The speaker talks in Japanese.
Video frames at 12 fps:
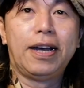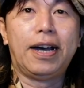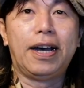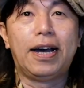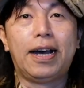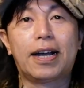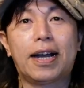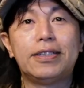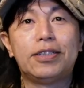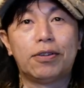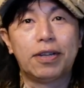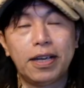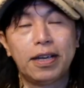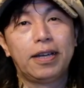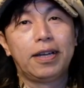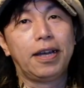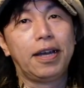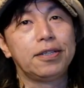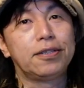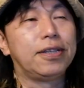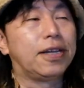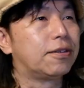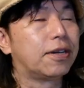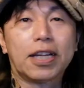あ感じをね演出
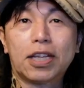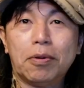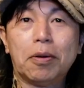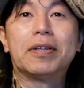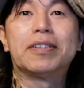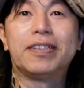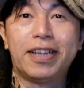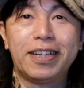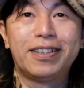できるかなと思いますね